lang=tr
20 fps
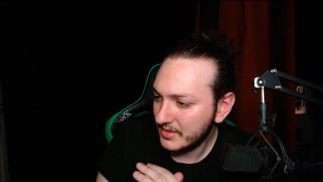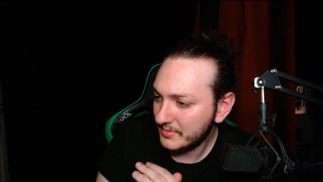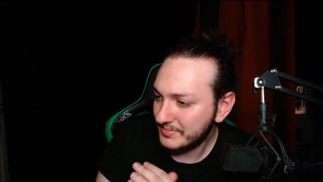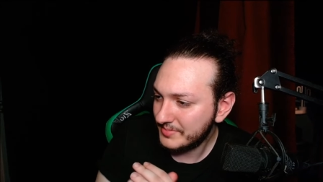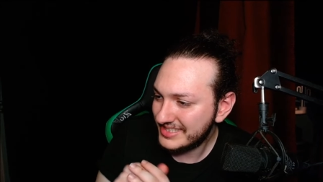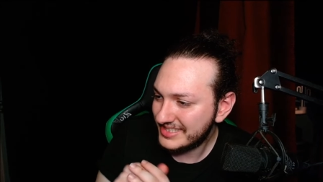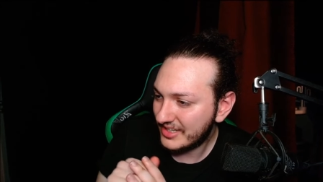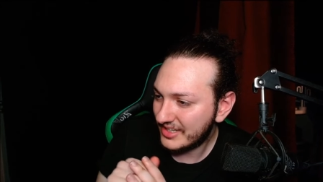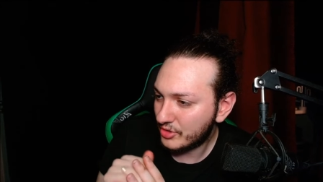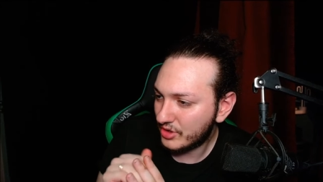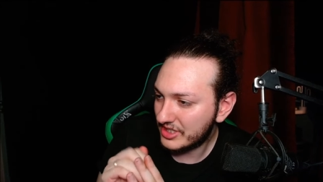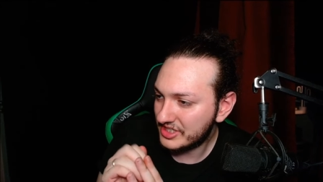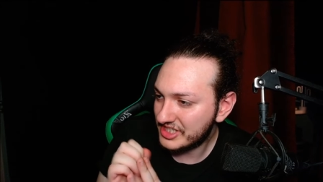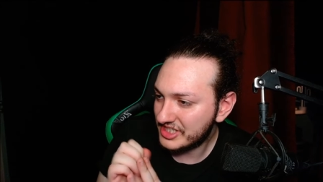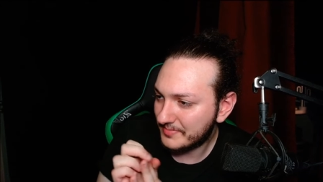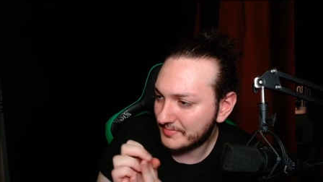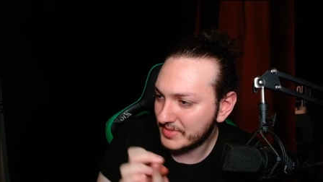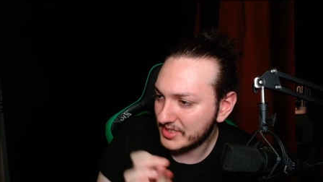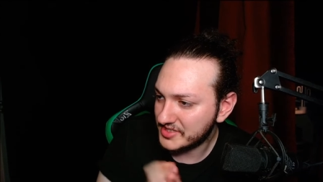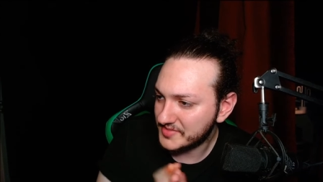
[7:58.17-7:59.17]
Biz de
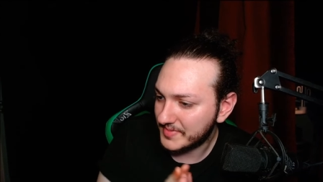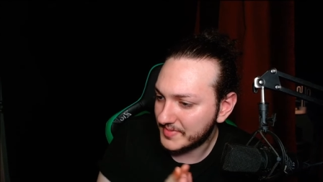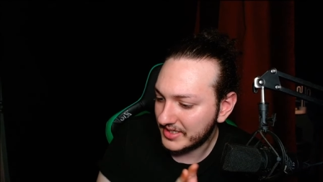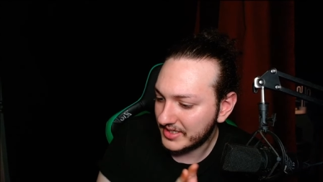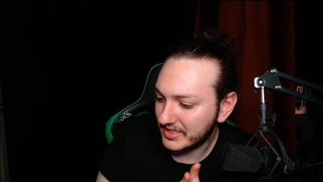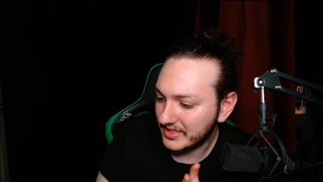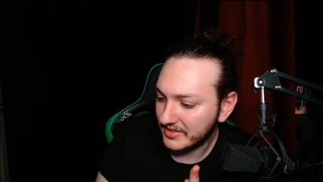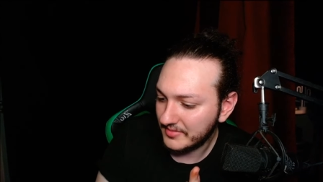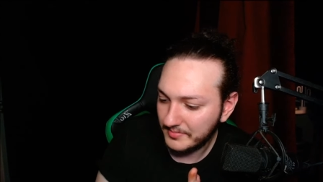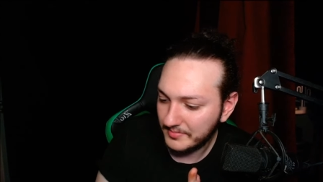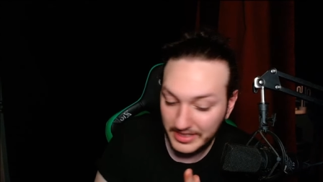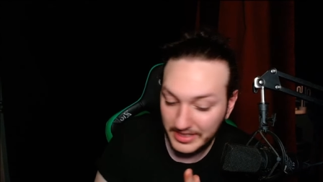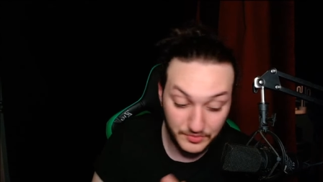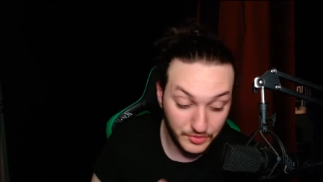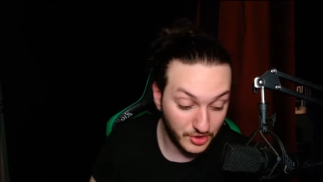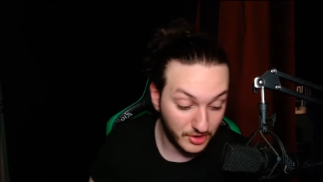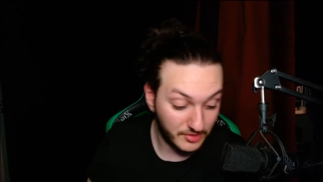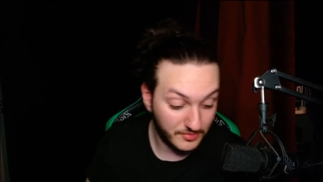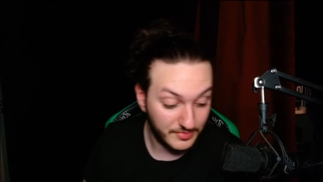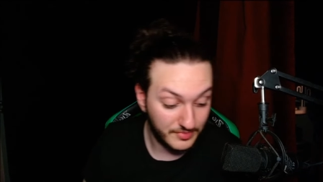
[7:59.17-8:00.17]
görecek miyiz peki?
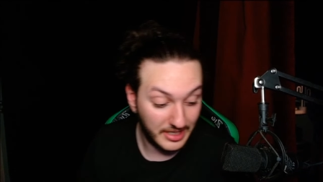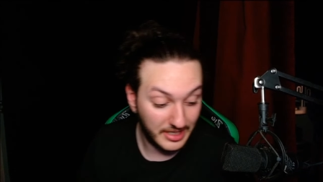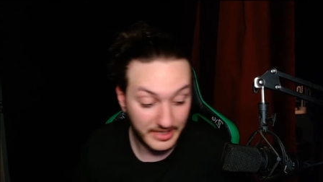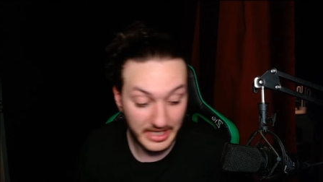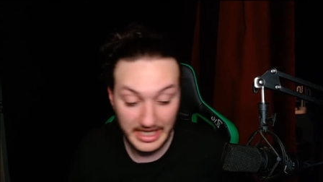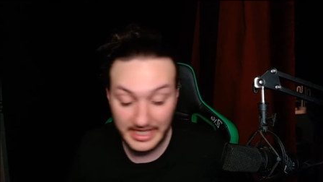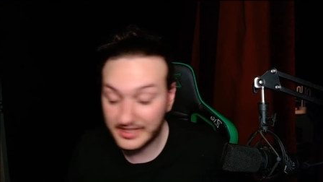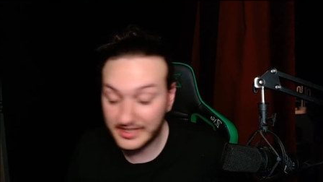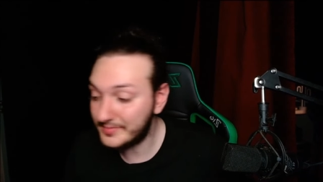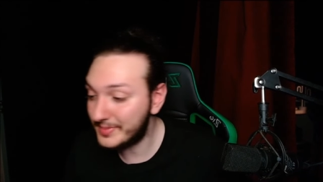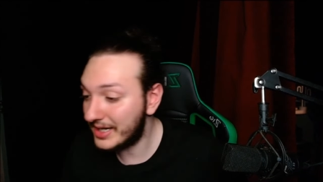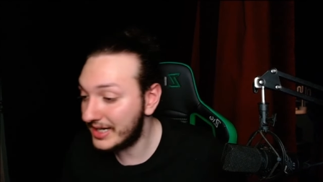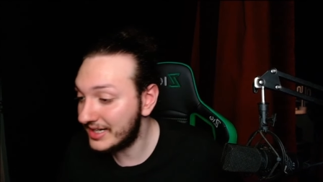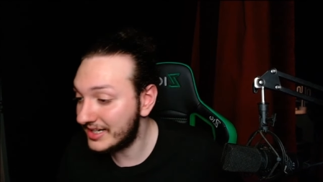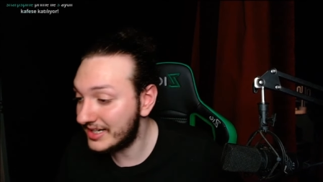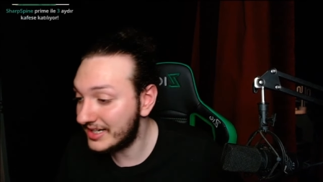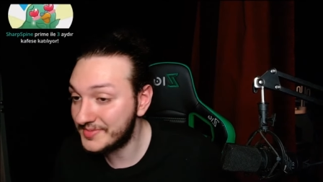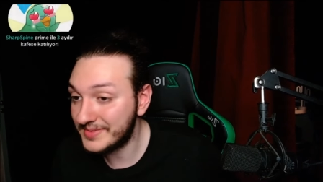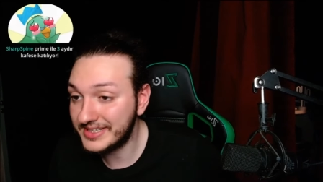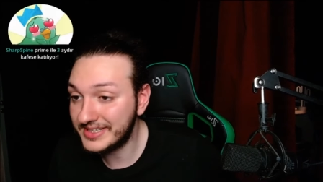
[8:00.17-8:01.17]
Bilmiyorum ya kendi
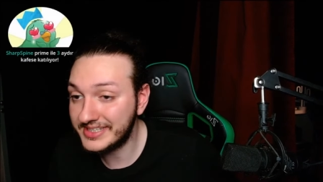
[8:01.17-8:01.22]
paylaşmak